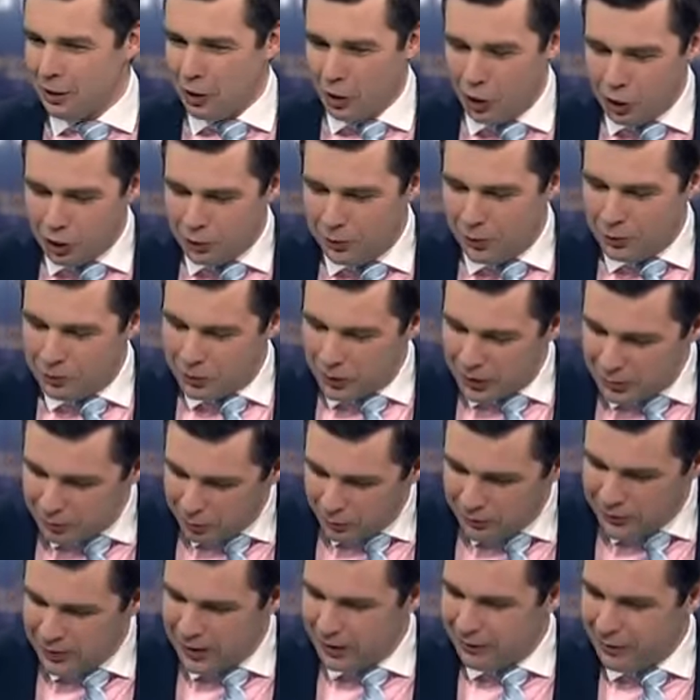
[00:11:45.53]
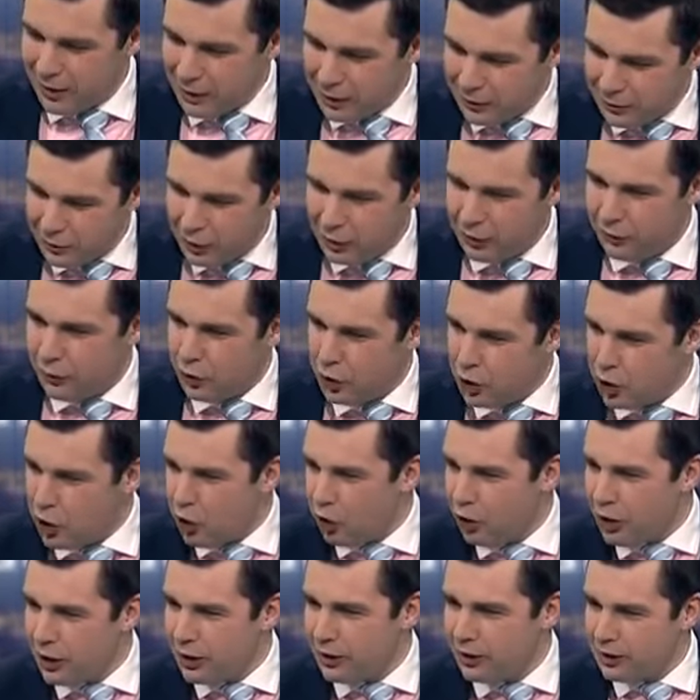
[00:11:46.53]
choćby przez powstawanie w tej chwili
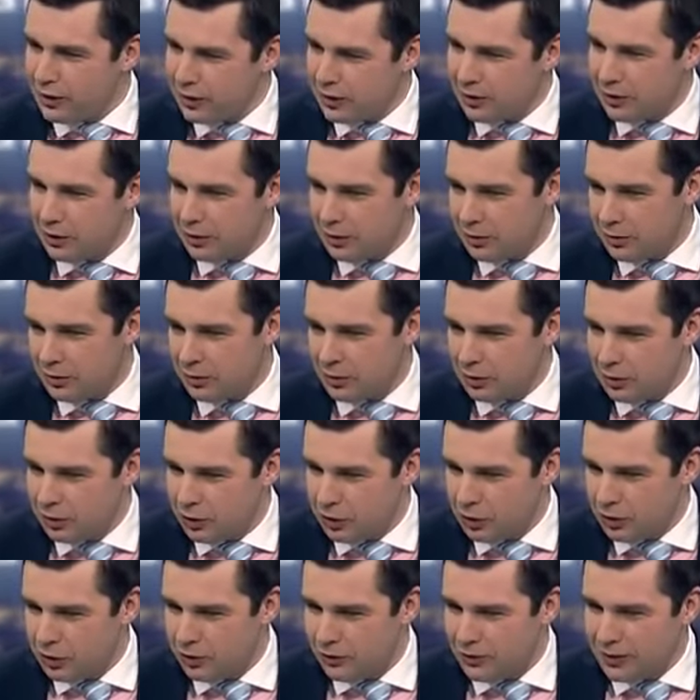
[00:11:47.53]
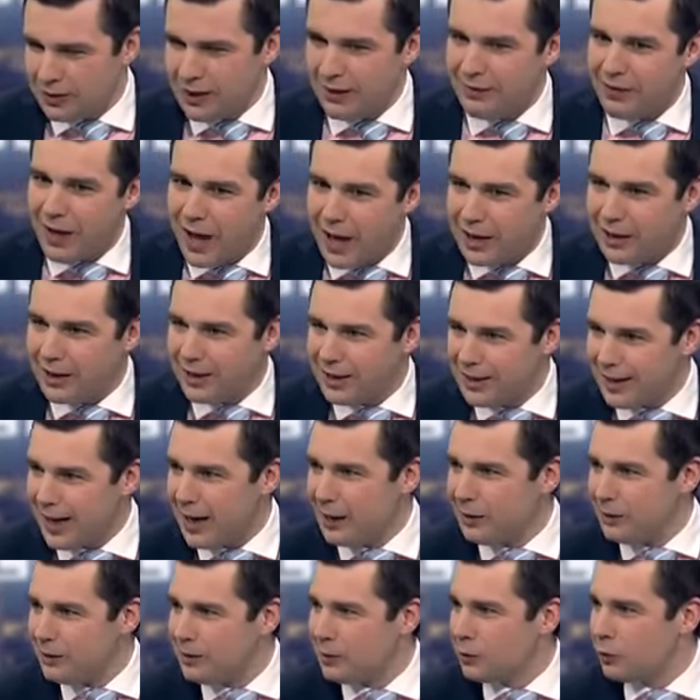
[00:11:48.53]
kolejnych czy wznawianie
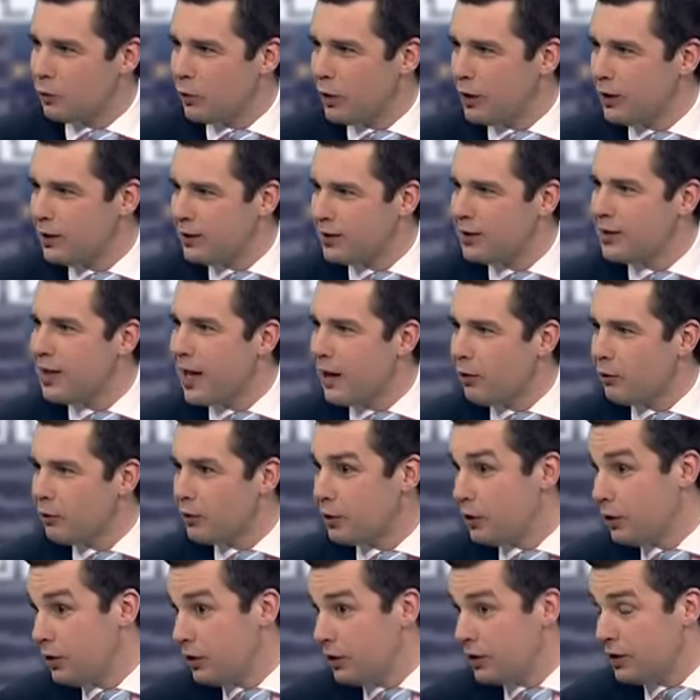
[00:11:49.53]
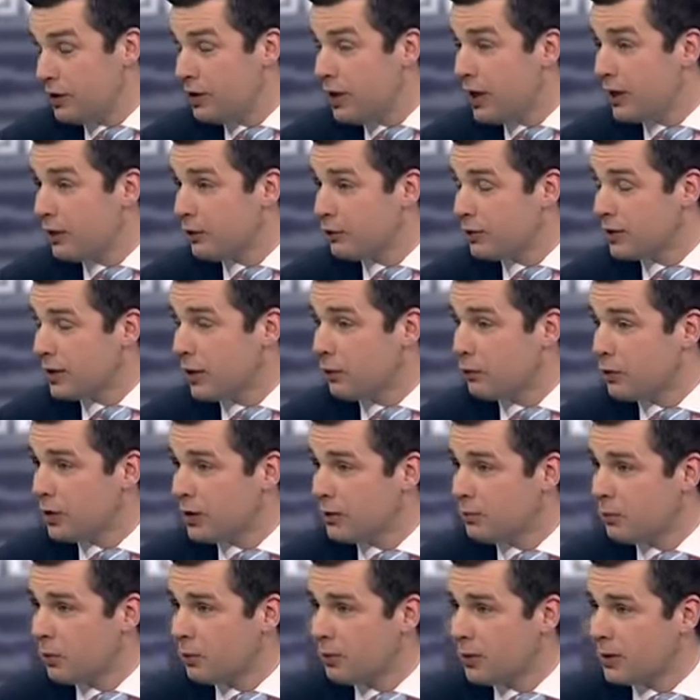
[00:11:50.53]
granic, które istniały i istnieją cały
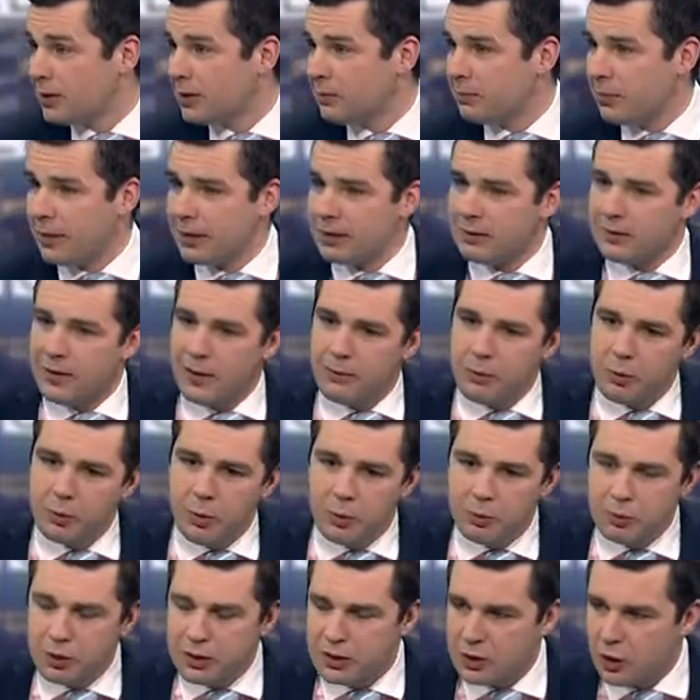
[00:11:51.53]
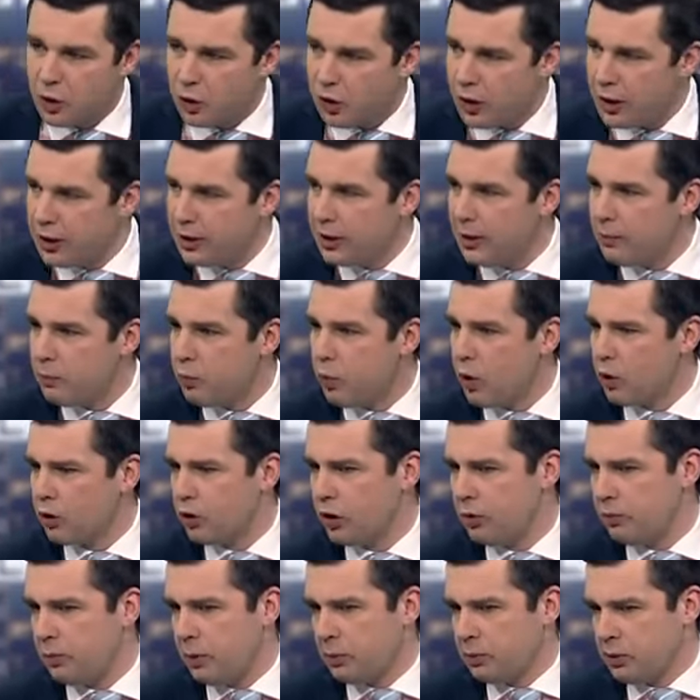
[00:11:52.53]
czas pomiędzy państwami poprzez kolejne
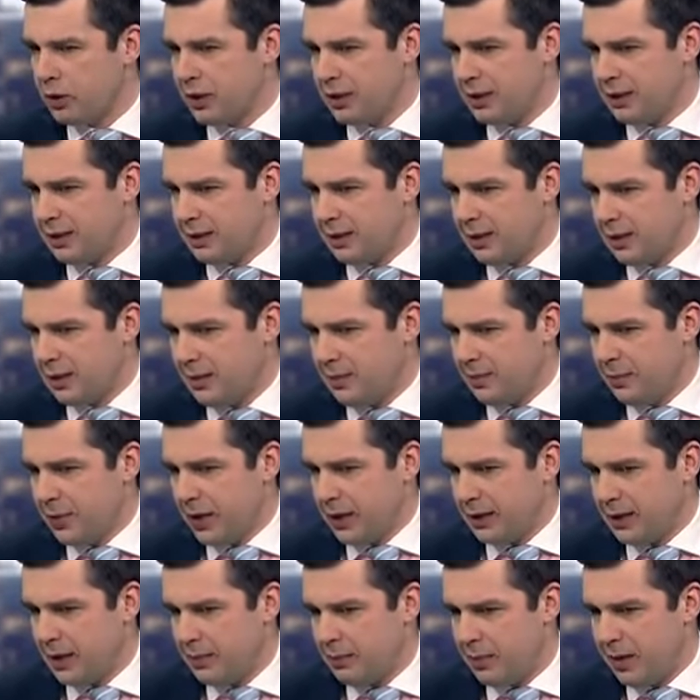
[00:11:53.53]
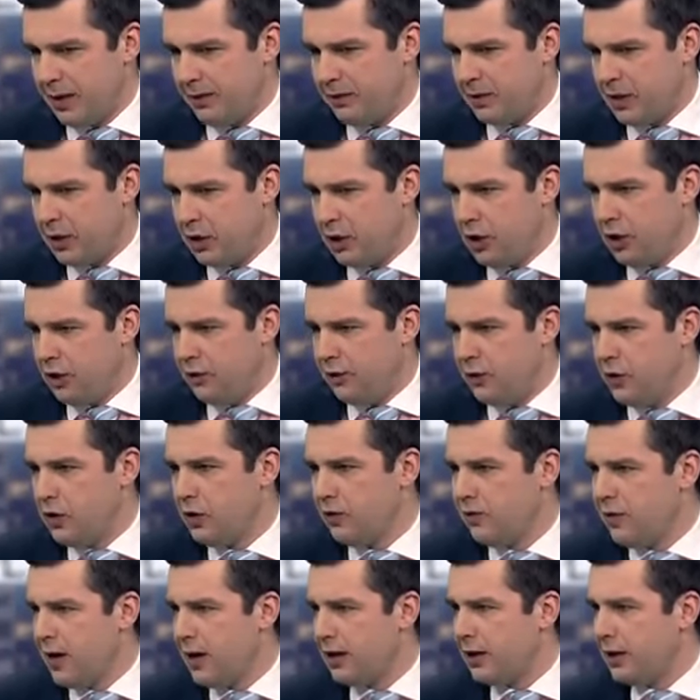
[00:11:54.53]
płoty i poprzez e, tak naprawdę
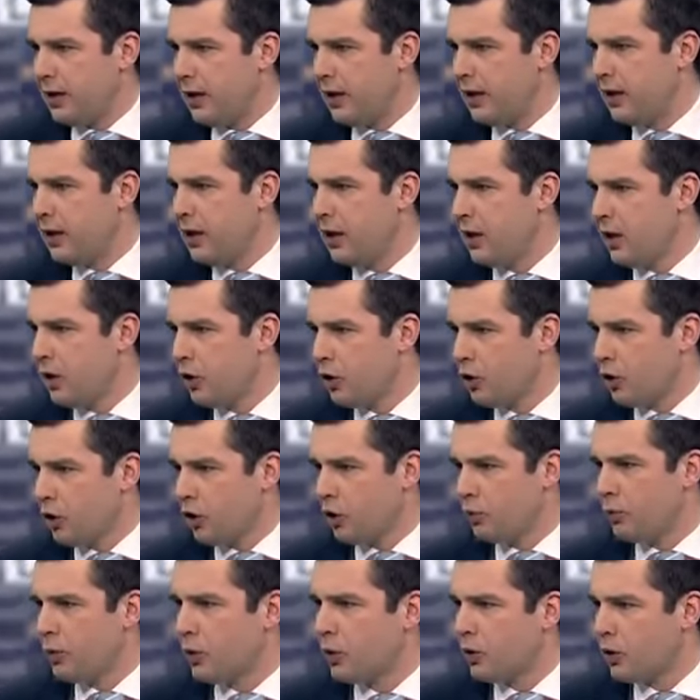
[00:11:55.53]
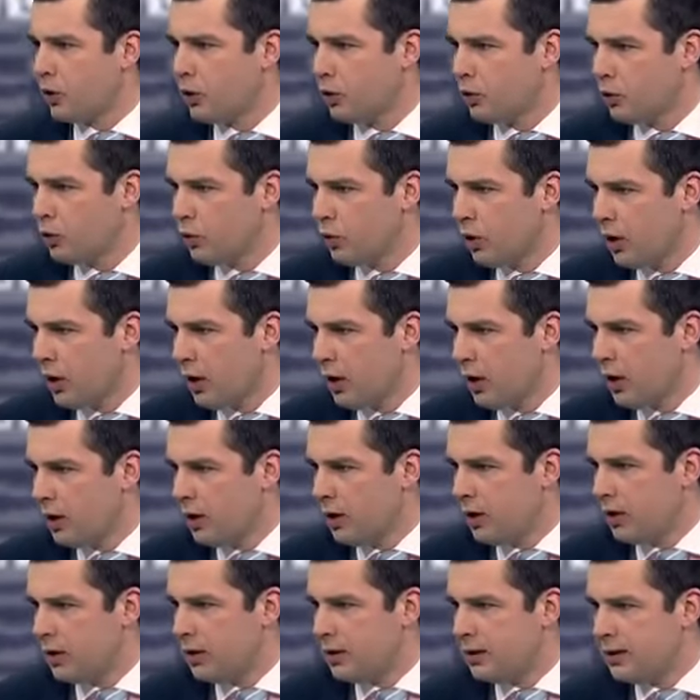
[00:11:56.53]
likwidowanie krok po kroku
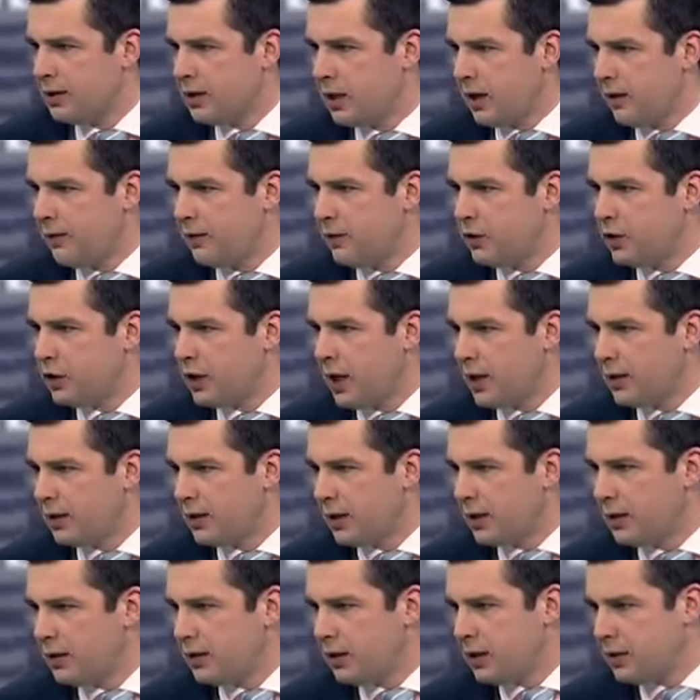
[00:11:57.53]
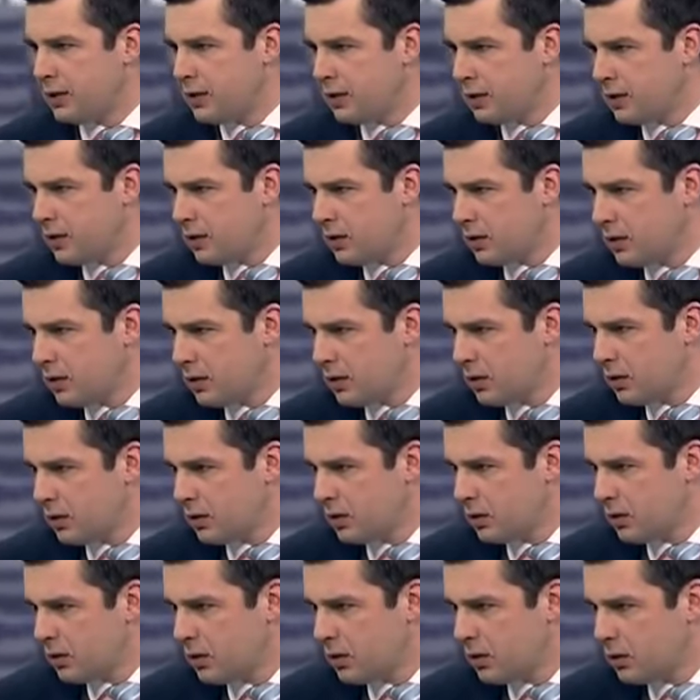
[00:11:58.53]
e, strefy Schengen jest
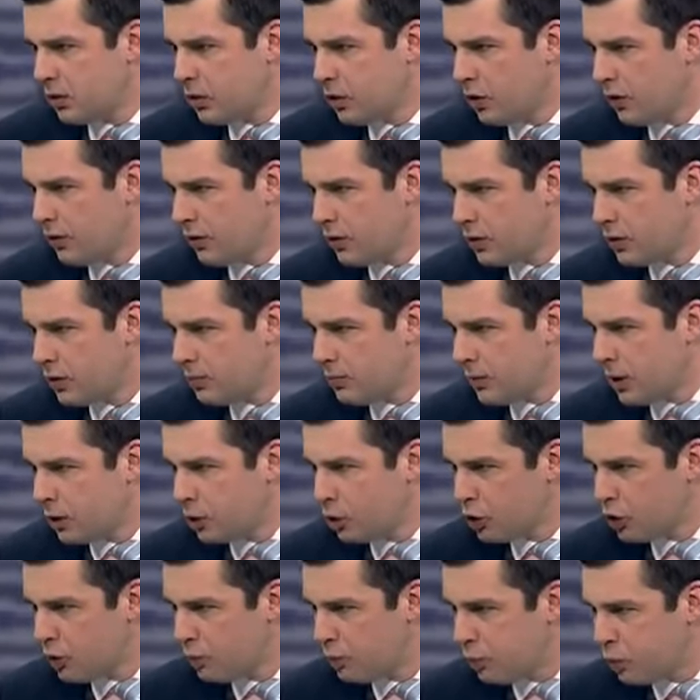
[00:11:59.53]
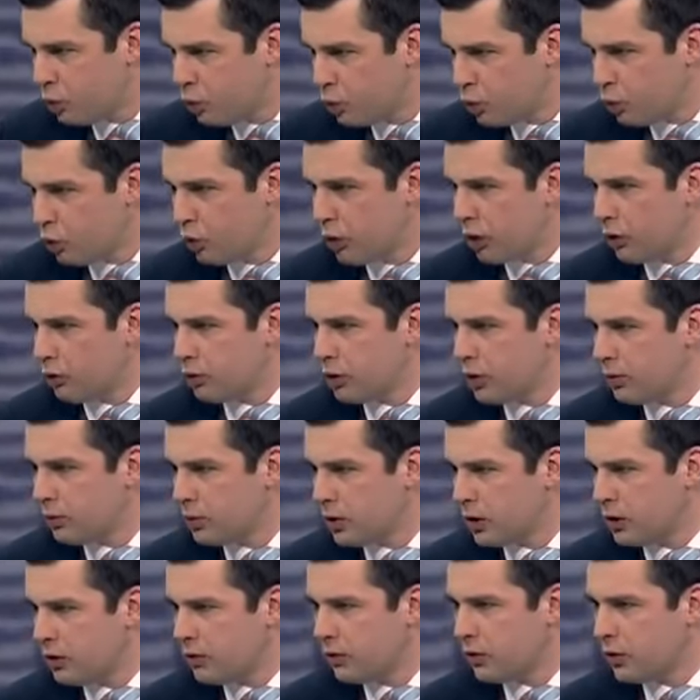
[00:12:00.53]
e, dowodem na to, że buntują się
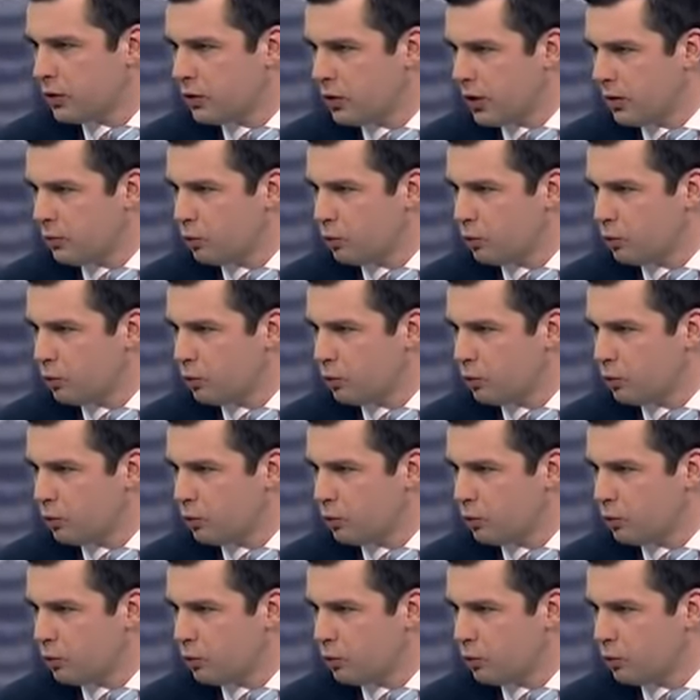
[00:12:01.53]
przeciwko